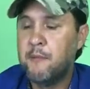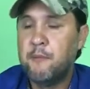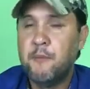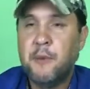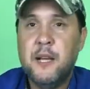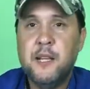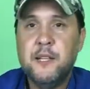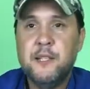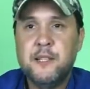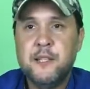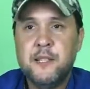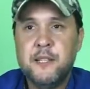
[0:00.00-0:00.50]

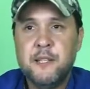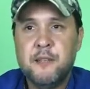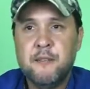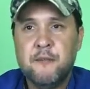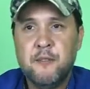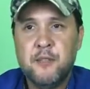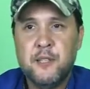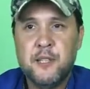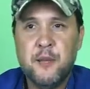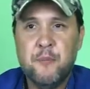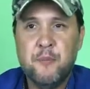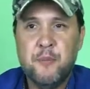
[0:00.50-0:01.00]
Mas
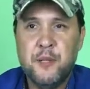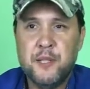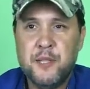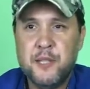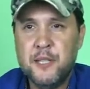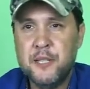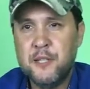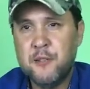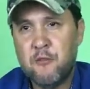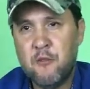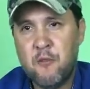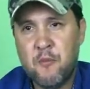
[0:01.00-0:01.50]
você
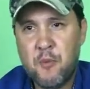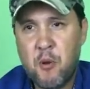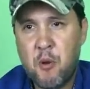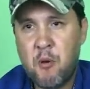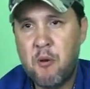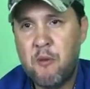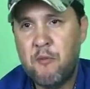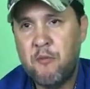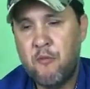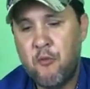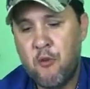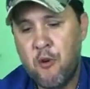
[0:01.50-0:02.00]
precisa comprar
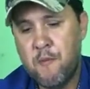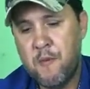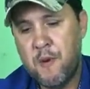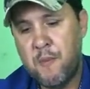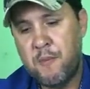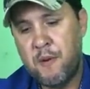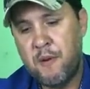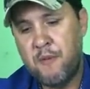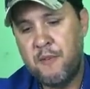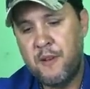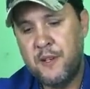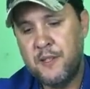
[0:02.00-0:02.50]
uma forma
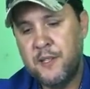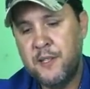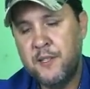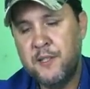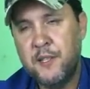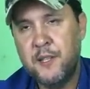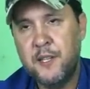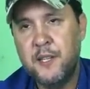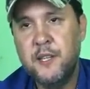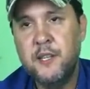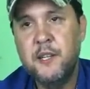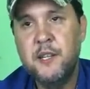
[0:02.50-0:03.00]
para fazer
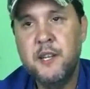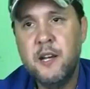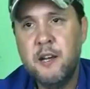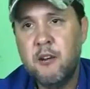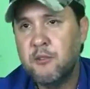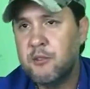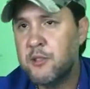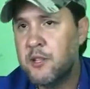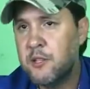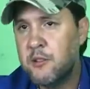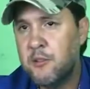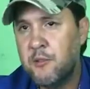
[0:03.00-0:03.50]
isso aqui?
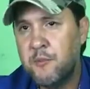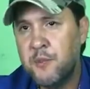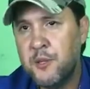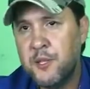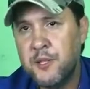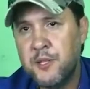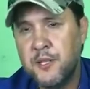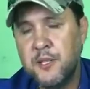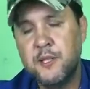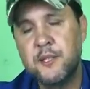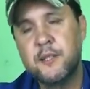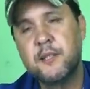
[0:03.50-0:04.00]
Não, você não
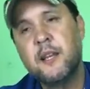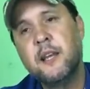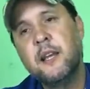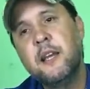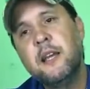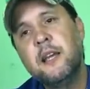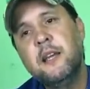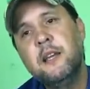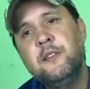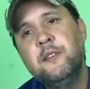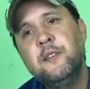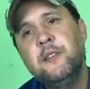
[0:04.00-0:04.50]
precisa.
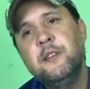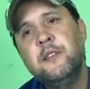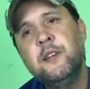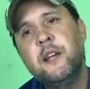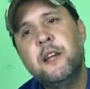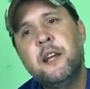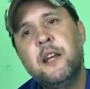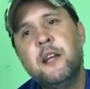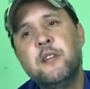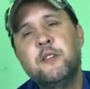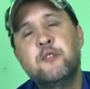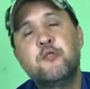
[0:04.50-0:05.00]
Existe
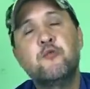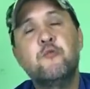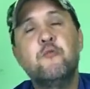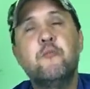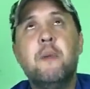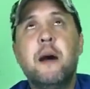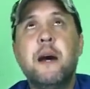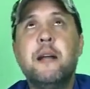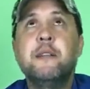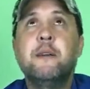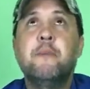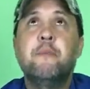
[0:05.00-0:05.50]
aquela
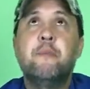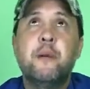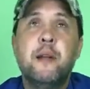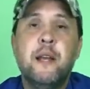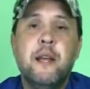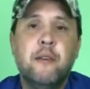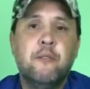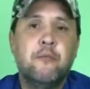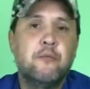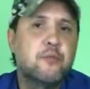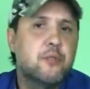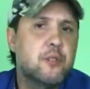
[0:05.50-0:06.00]
chumbada
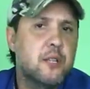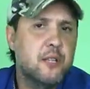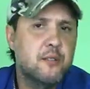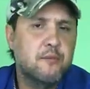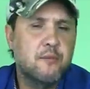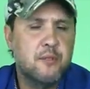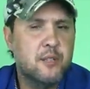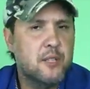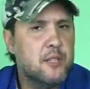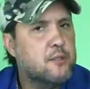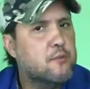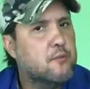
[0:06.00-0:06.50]
prego, não sei se
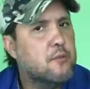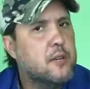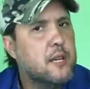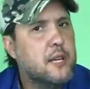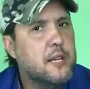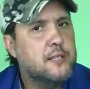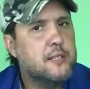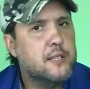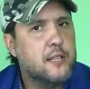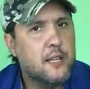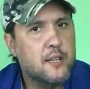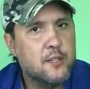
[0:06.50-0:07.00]
vocês
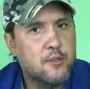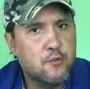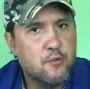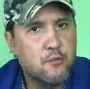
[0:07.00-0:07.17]
conhecem aquela